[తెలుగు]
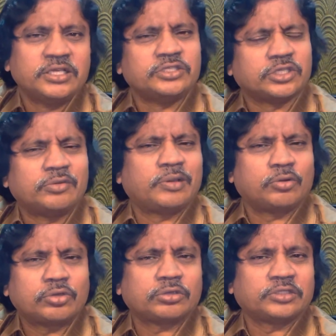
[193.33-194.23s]
జనవరి
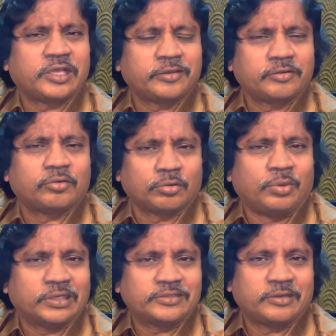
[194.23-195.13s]
ఒకటో తారీఖున ఒక
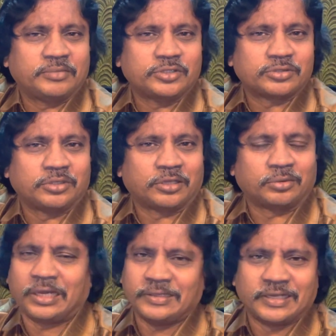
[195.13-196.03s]
వాగ్దానం తీసుకున్నారు
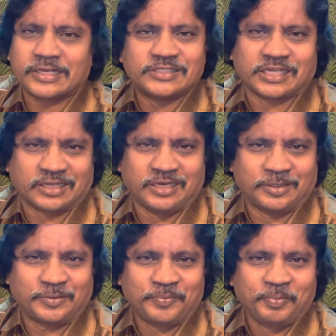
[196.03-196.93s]
అది ఇంకా జరగలేదు